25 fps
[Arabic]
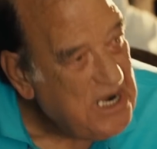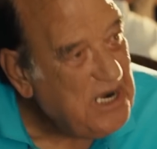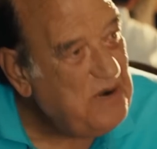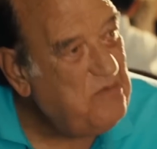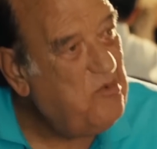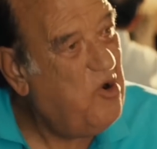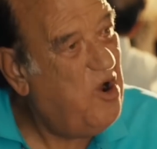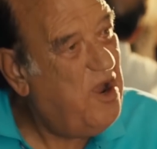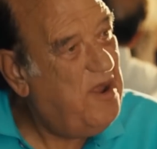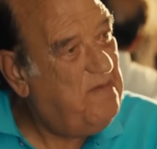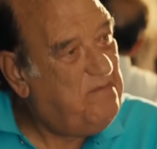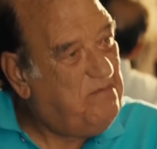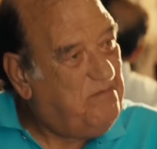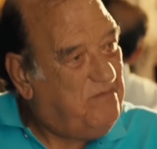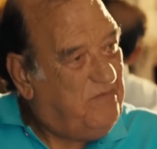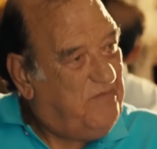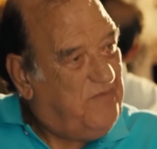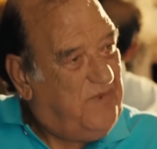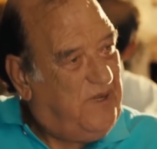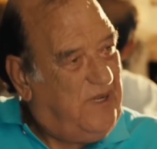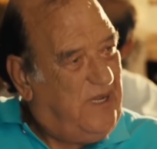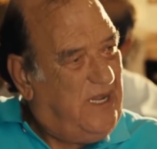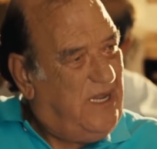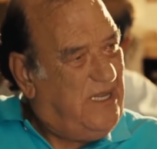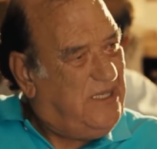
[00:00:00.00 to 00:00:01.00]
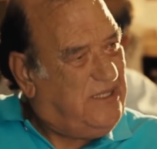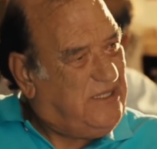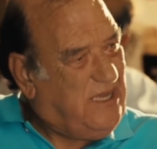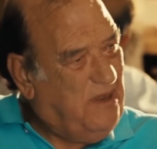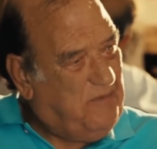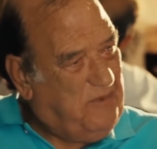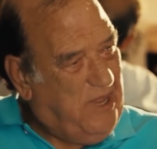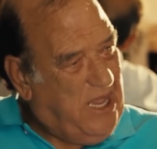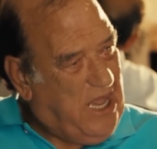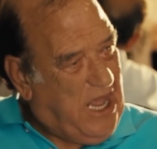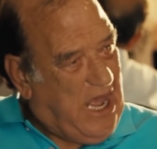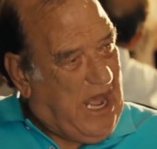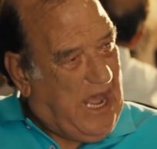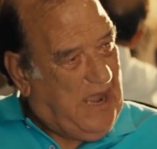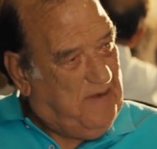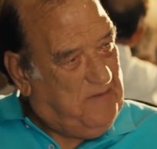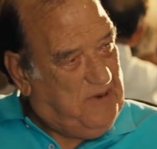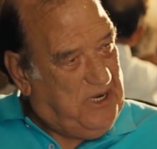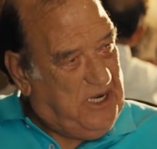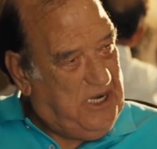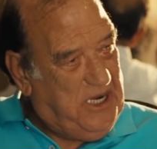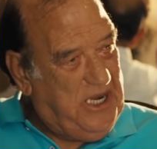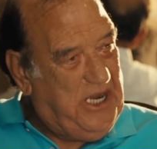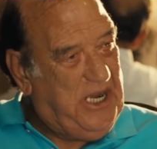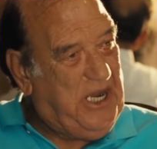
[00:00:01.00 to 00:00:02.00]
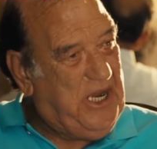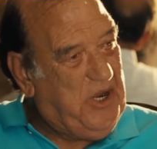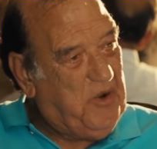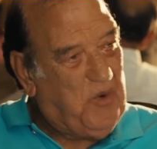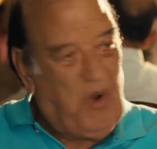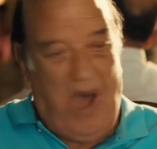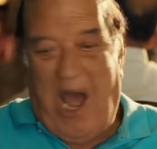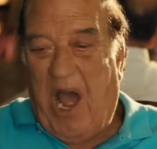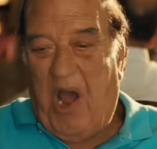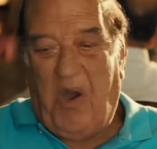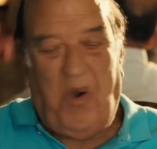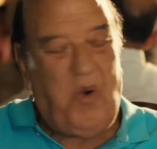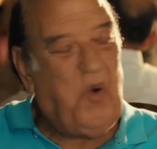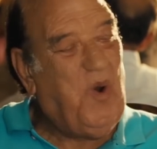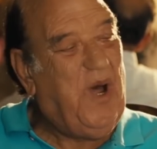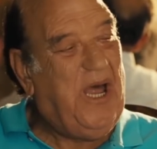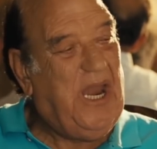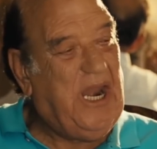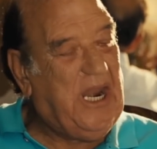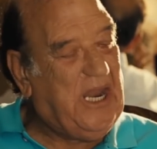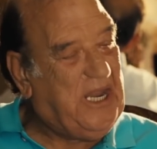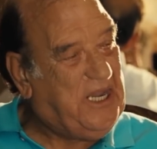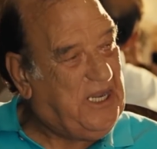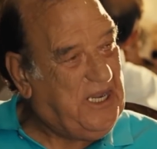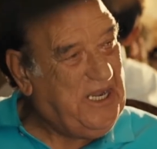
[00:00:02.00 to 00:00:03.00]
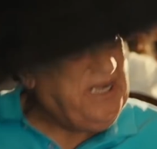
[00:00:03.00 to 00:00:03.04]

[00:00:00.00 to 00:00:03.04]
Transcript: المهم انت بقى عامل ايه واحوالك